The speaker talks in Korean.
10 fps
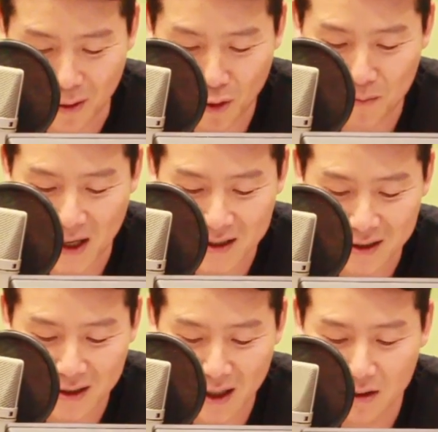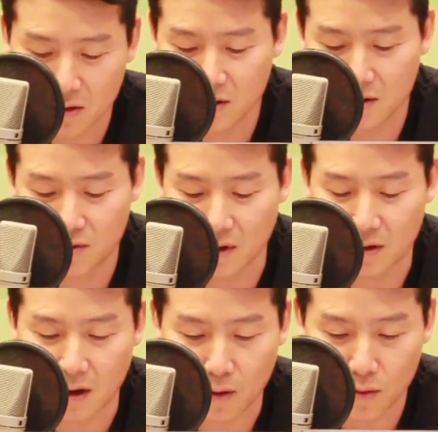더욱 맛있게 느낄 수
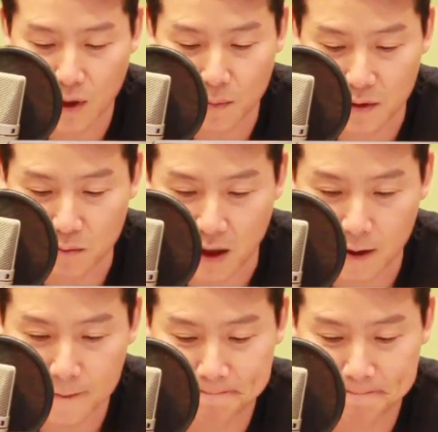있다고 답했습니다.